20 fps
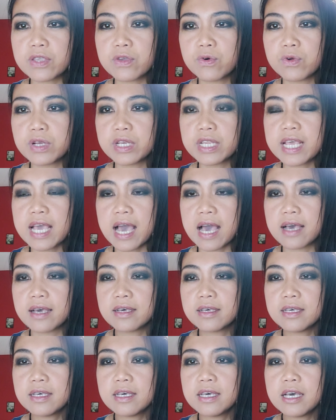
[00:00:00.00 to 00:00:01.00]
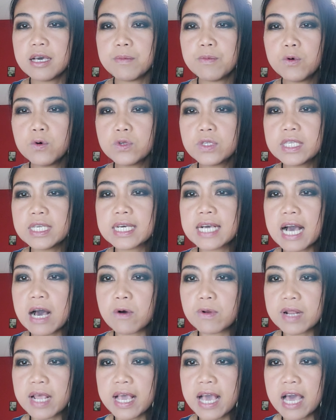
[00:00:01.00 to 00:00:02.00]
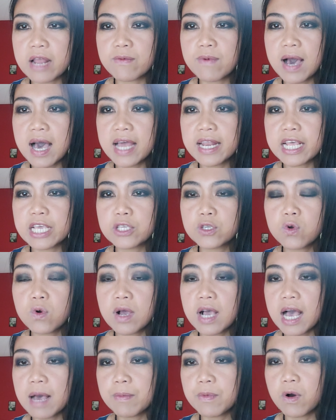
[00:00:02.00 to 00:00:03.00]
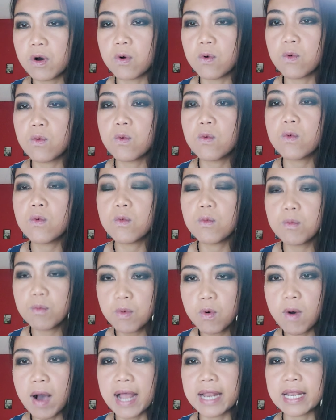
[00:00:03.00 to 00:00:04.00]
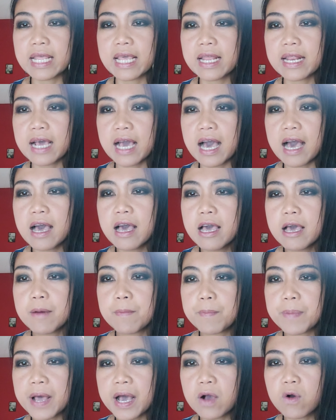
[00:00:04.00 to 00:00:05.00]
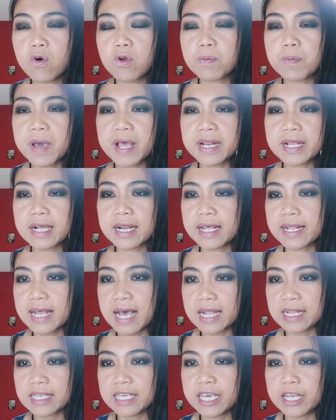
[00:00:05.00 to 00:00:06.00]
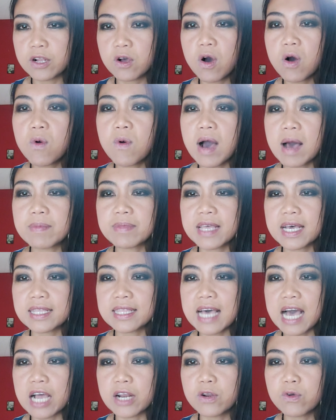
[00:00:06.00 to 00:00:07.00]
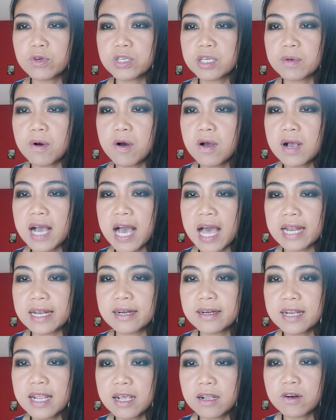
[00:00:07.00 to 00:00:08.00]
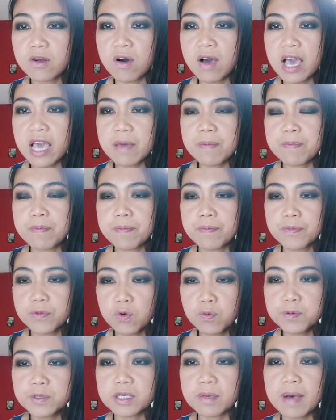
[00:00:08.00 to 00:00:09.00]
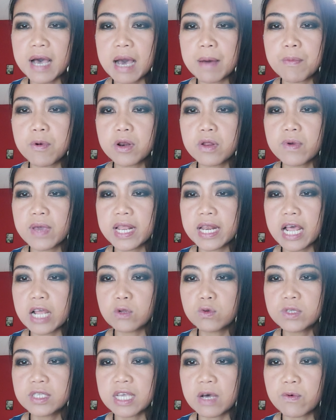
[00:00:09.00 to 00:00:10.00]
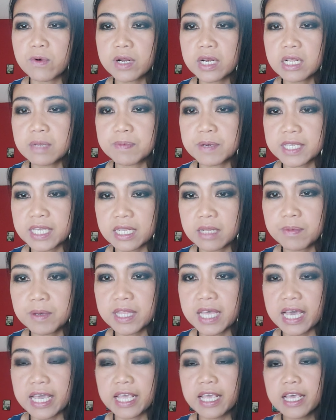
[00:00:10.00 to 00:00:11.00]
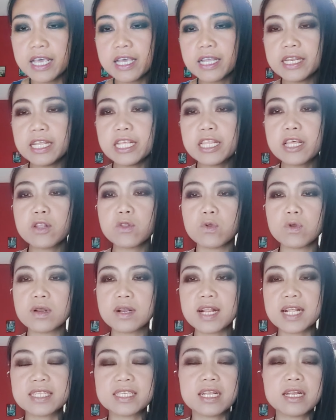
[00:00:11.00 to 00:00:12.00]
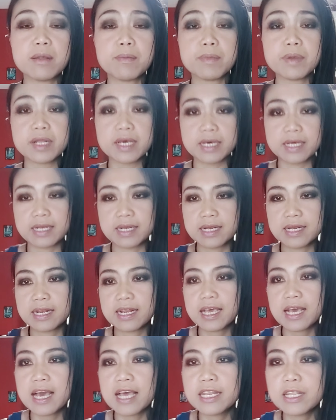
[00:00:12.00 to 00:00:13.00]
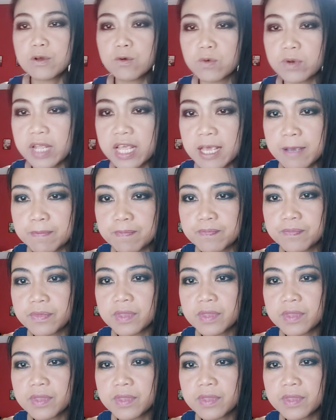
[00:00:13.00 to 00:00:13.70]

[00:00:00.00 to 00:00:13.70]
นายนเนี่ยผู้สื่อข่าวรายงานว่าในช่วงค่ำของเมื่อวานนี้นะคะ ปรากฏแผ่นกระดาษเขียนข้อความต่างๆ โดยเฉพาะการเรียกร้องให้ยุบสภาบริเวณอนุสาวรีย์ประชาธิปไตยที่ถนนรัชดำเนิน นะคะที่กรุงเทพ